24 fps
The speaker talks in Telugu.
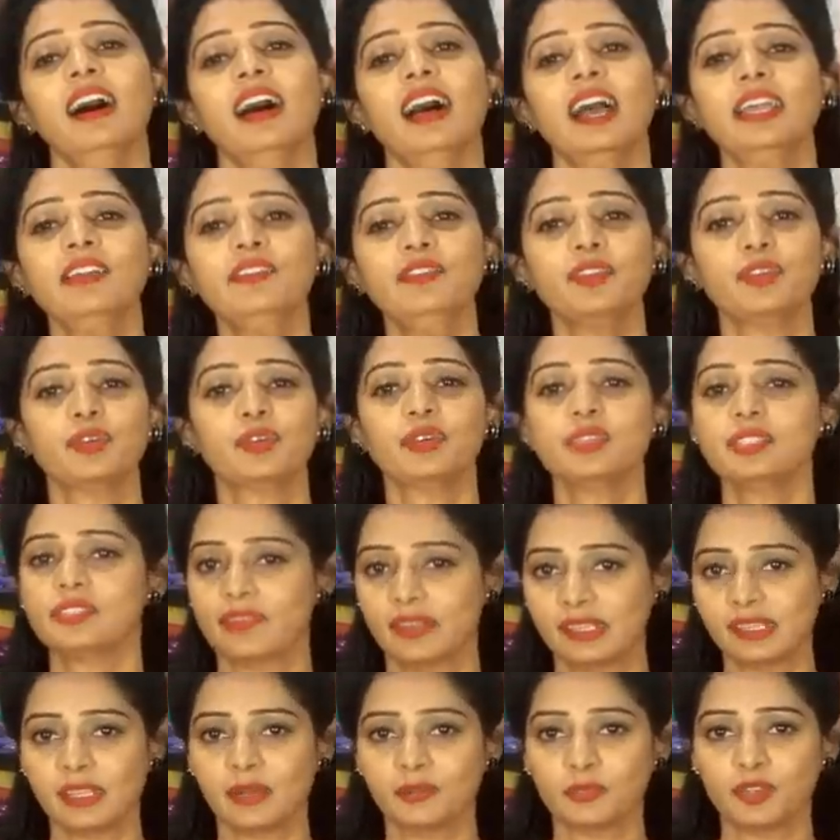హాయ్ వ్యూర్స్
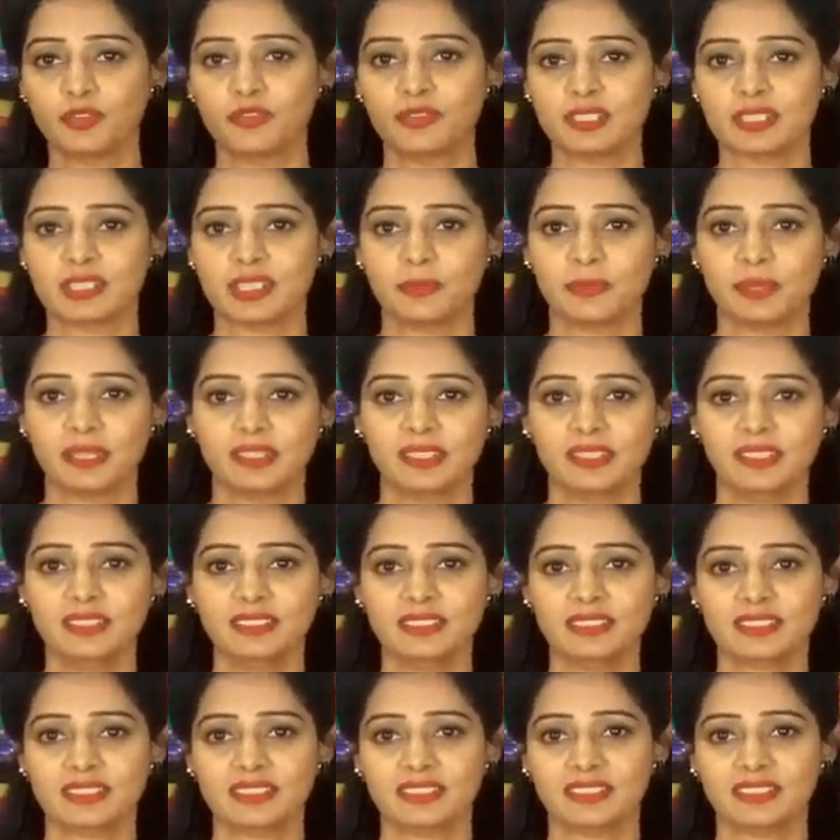వెల్కమ్ టు విజయ్ బ్రదర్స్